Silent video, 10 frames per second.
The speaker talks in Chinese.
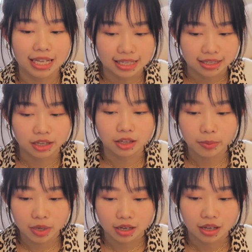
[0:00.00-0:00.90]
了以前
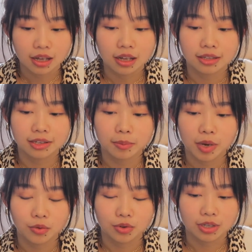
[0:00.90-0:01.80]
的病，在
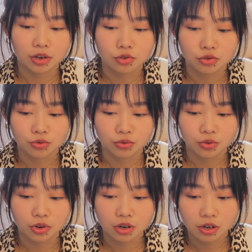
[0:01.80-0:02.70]
帮我消
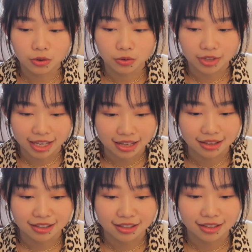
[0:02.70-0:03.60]
除六
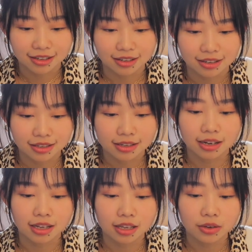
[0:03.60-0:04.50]
年的
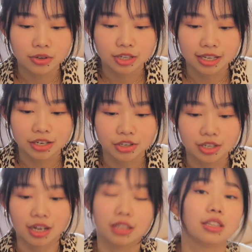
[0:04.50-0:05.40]
心理抑郁这件
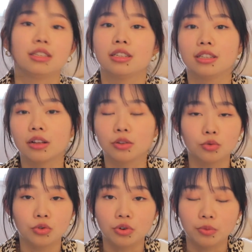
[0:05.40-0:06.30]
事上，你起到的
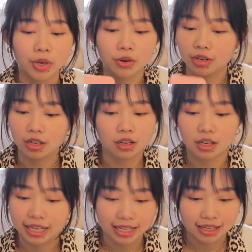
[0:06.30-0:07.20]
作用没有人
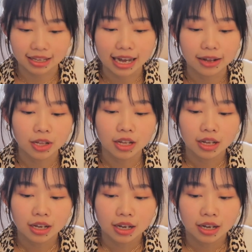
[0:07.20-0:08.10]
可以替代。
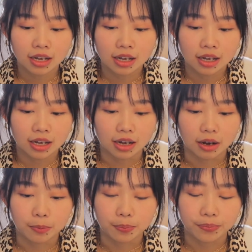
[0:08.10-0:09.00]

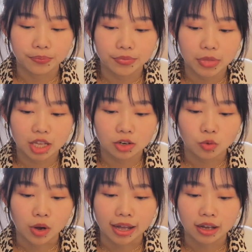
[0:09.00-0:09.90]
嗯，但
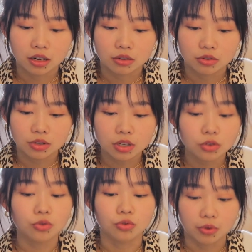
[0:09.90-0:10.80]
是我还要继
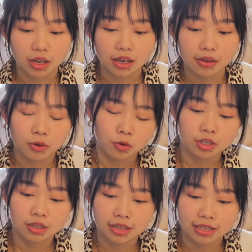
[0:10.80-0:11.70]
续努力，因为
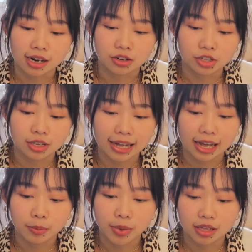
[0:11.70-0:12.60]
我正在尝试
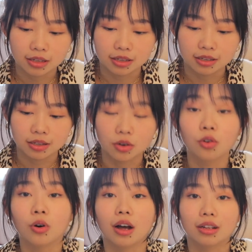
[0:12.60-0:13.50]
改变自己的
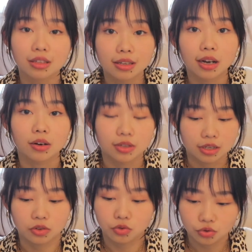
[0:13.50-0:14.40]
狂躁
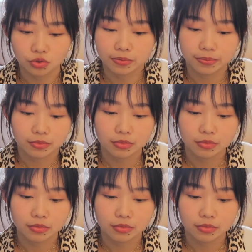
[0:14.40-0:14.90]
情绪。